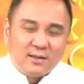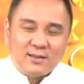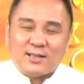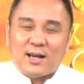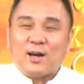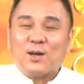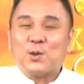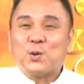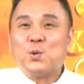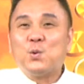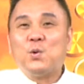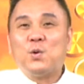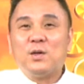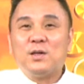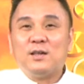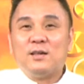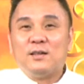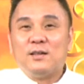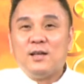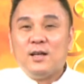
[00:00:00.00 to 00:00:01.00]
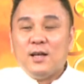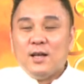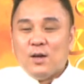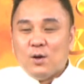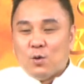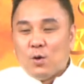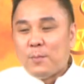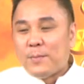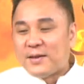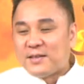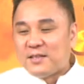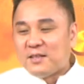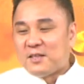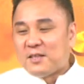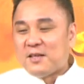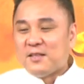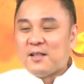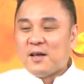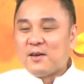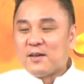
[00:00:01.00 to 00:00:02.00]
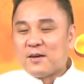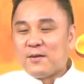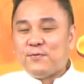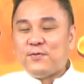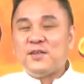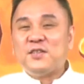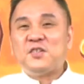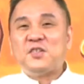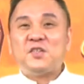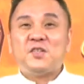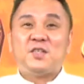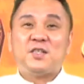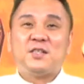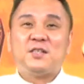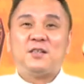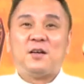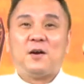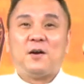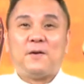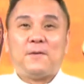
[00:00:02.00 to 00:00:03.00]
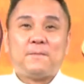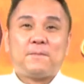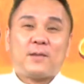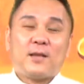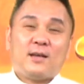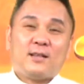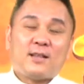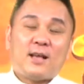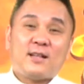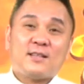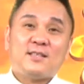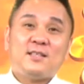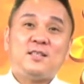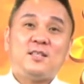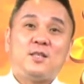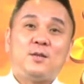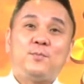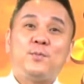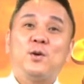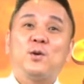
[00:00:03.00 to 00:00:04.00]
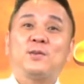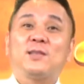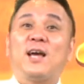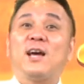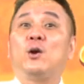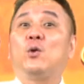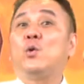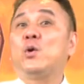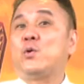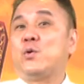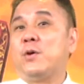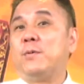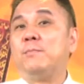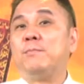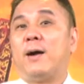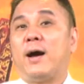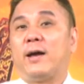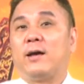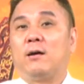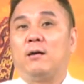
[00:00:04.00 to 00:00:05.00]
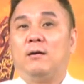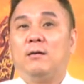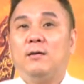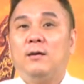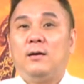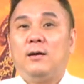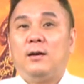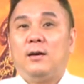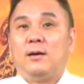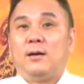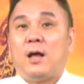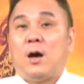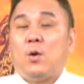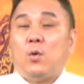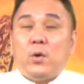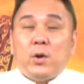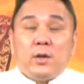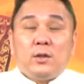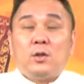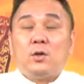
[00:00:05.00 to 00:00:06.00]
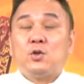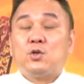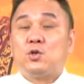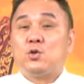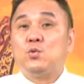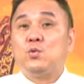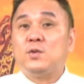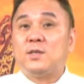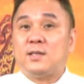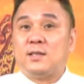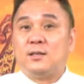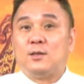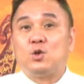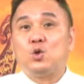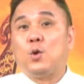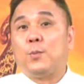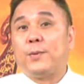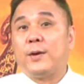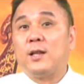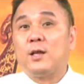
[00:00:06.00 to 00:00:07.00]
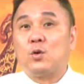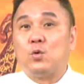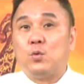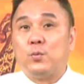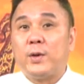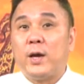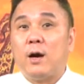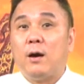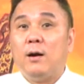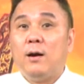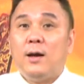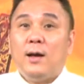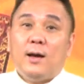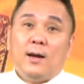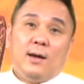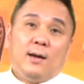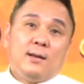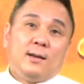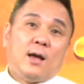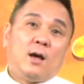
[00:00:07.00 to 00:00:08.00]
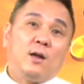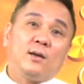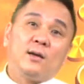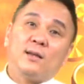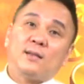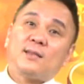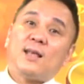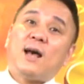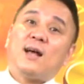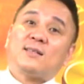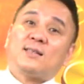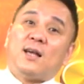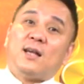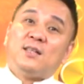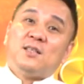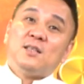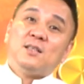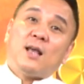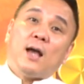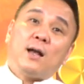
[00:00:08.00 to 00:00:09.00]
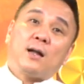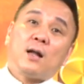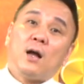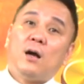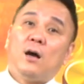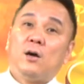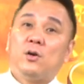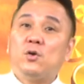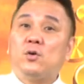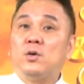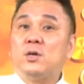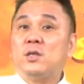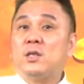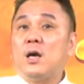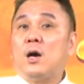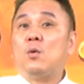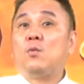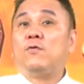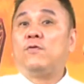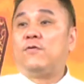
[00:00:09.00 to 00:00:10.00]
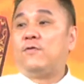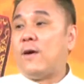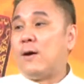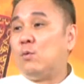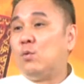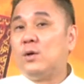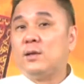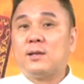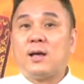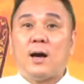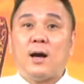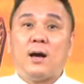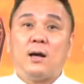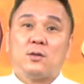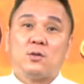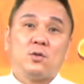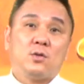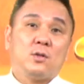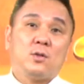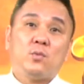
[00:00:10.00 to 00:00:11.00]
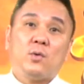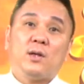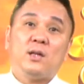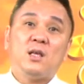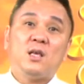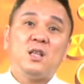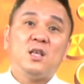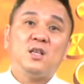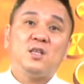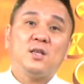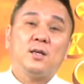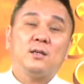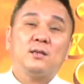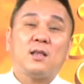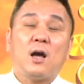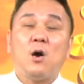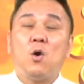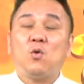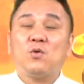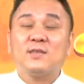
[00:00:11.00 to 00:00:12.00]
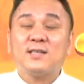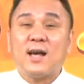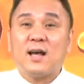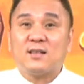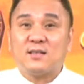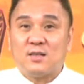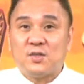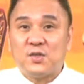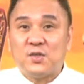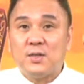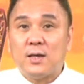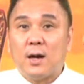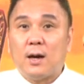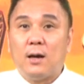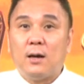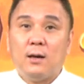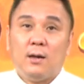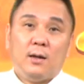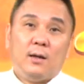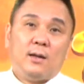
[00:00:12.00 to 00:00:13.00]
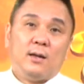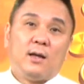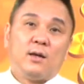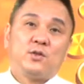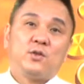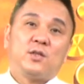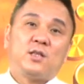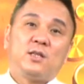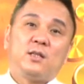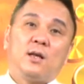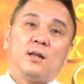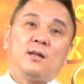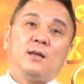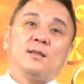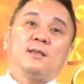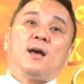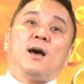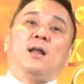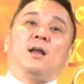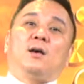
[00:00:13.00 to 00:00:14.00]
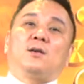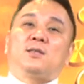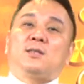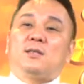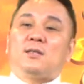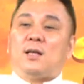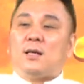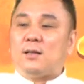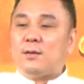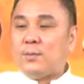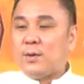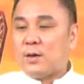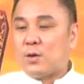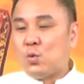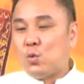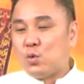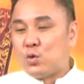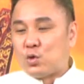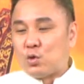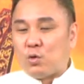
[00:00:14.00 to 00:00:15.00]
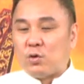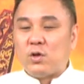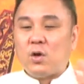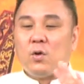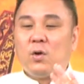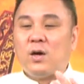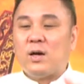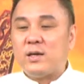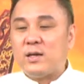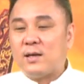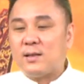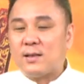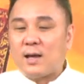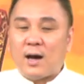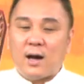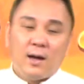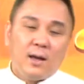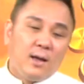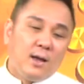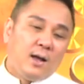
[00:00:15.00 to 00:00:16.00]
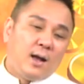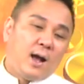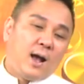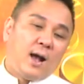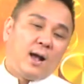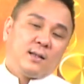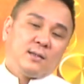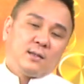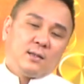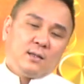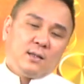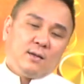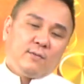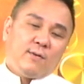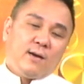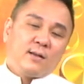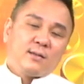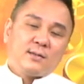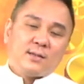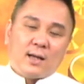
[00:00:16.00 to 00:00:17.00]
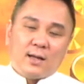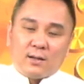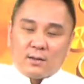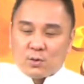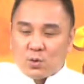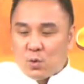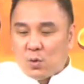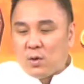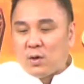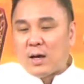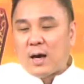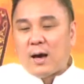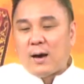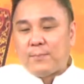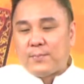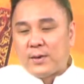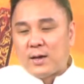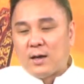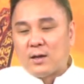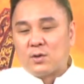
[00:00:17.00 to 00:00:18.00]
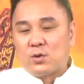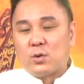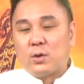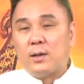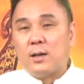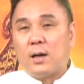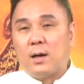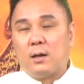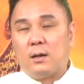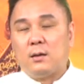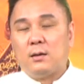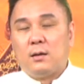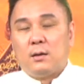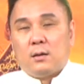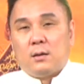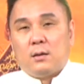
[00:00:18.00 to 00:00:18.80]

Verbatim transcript: 涨多了！我每次听到那个分析师哈，他自己没有带会员买哦，然后会员都输死做别的股票，然后那个大财经台刚好又一定要访问他，就是因为丽丽现在当红炸子鸡啊，然后就听到那些大老师在那边顾左右而言他啊，这个地方涨多了，不要追了。